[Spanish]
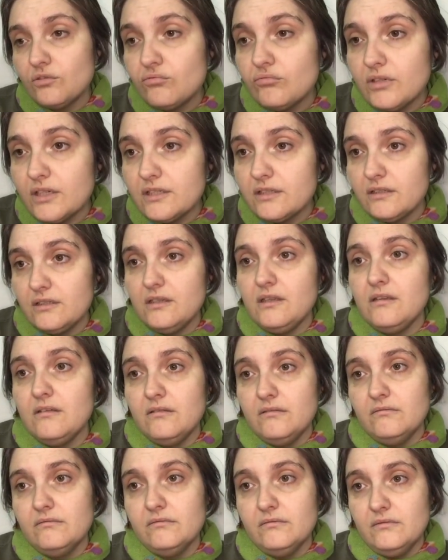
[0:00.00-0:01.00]
es un
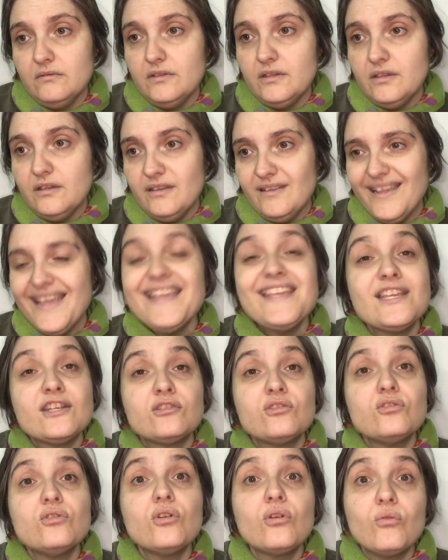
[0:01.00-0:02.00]
así y
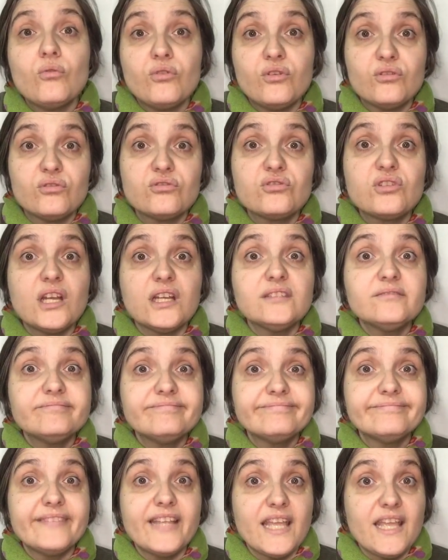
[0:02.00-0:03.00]
estoy orgullosa
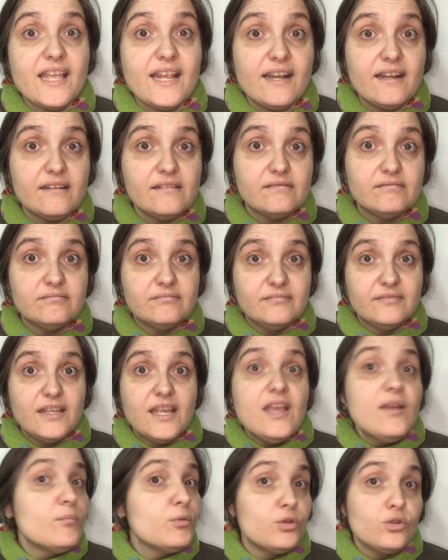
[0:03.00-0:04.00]
de él
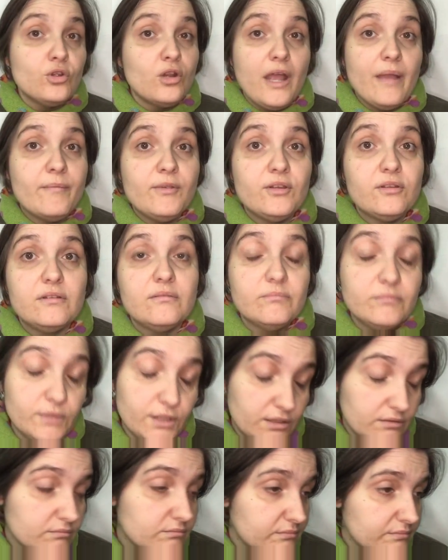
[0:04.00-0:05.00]
pero yo, a mí,
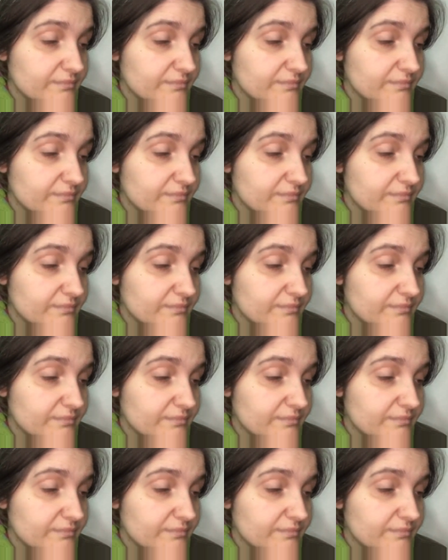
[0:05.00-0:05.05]
bueno,